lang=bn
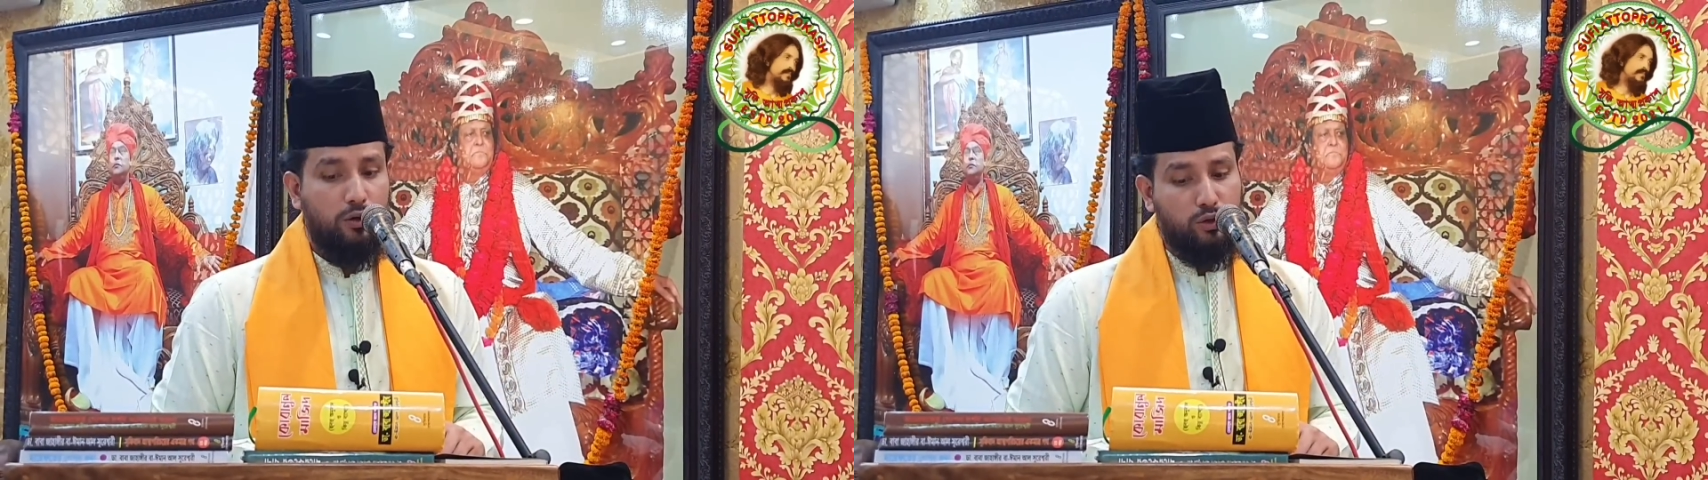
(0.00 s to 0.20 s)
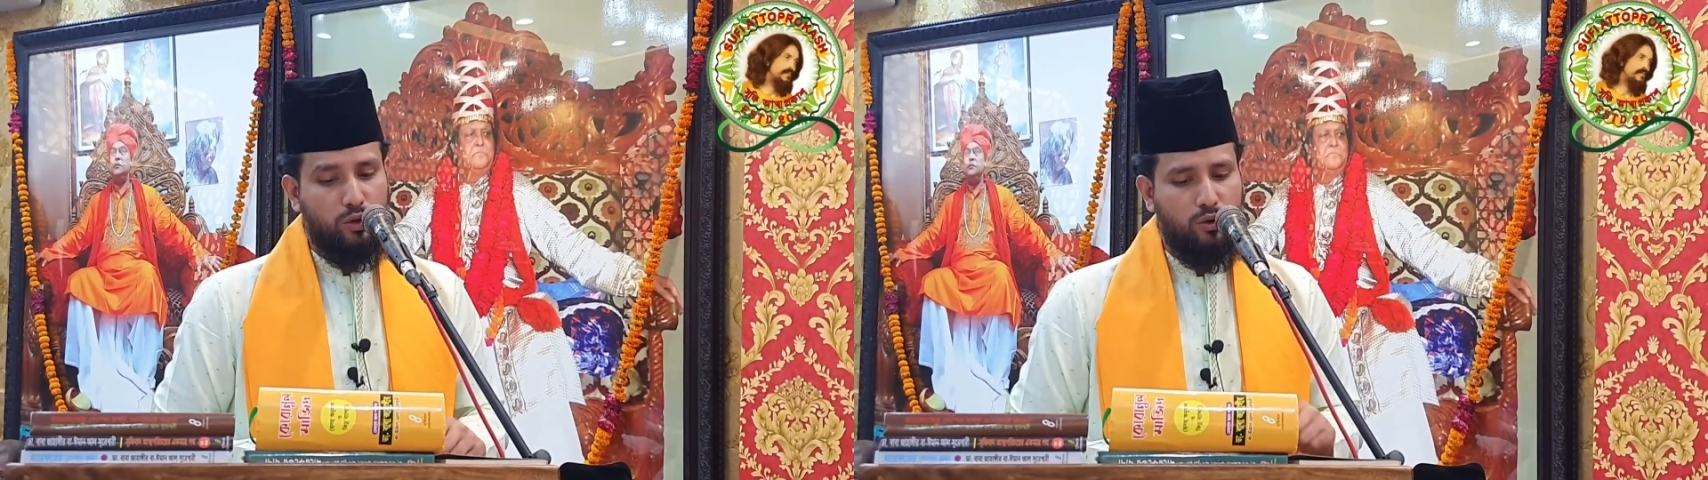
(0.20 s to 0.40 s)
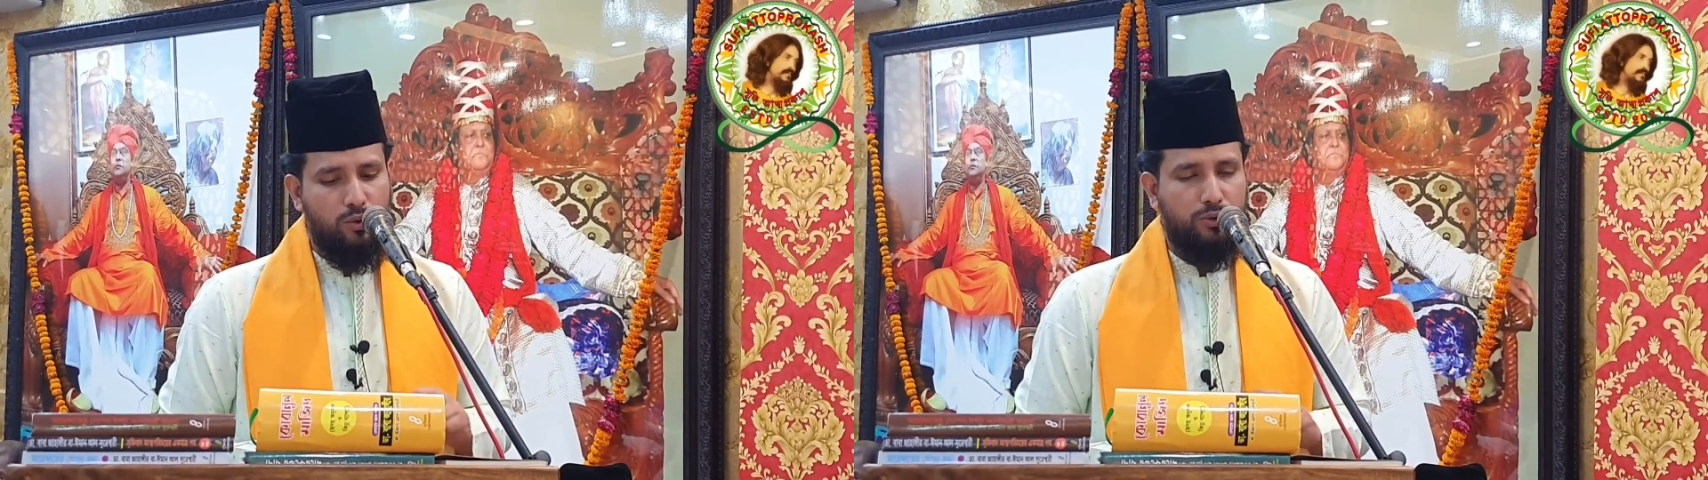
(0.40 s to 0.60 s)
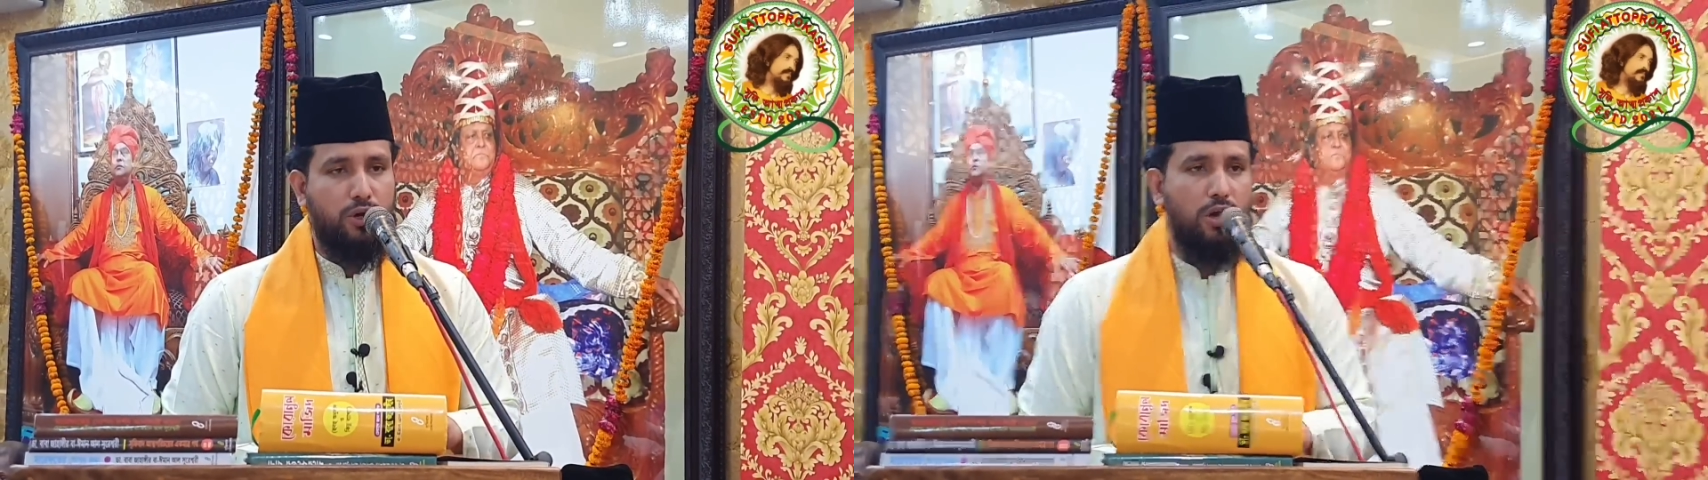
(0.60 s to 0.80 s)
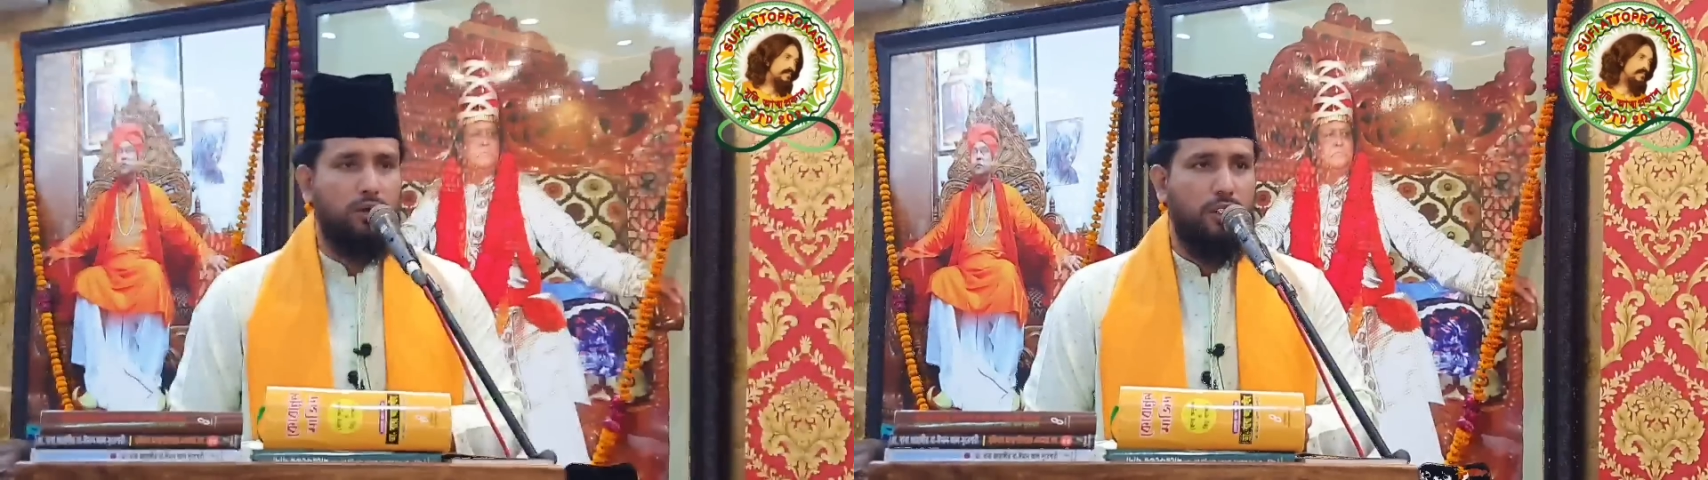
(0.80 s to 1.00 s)
কত
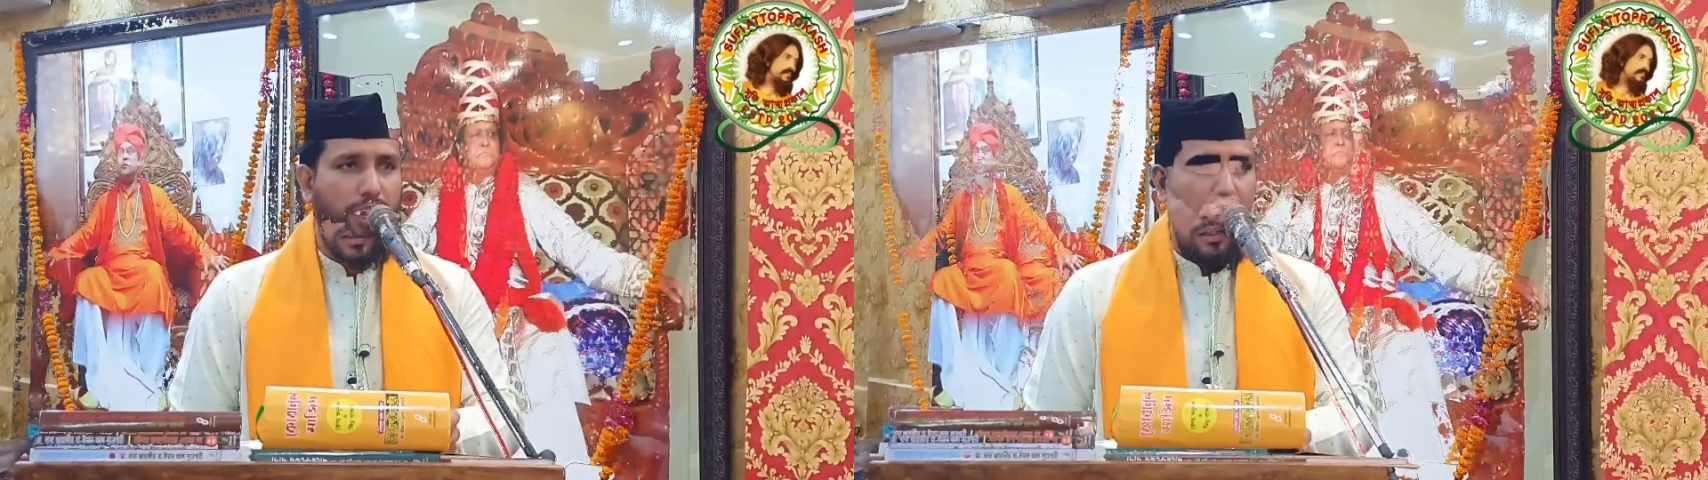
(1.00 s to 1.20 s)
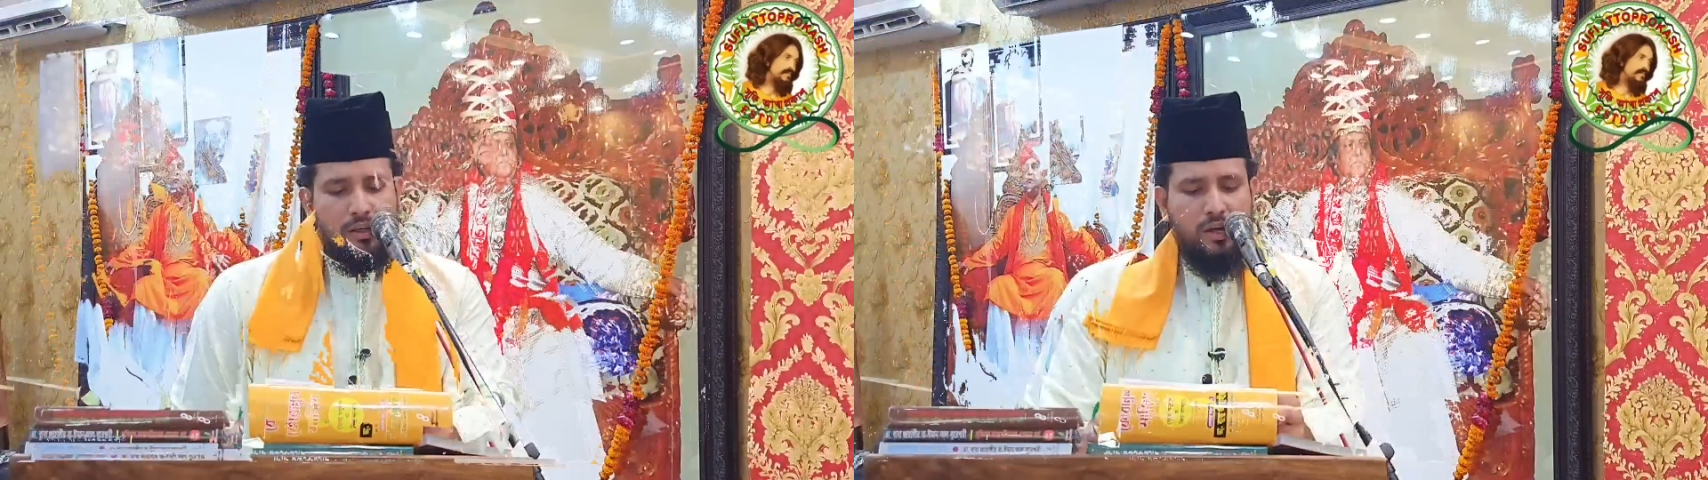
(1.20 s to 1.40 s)
কৌশল করে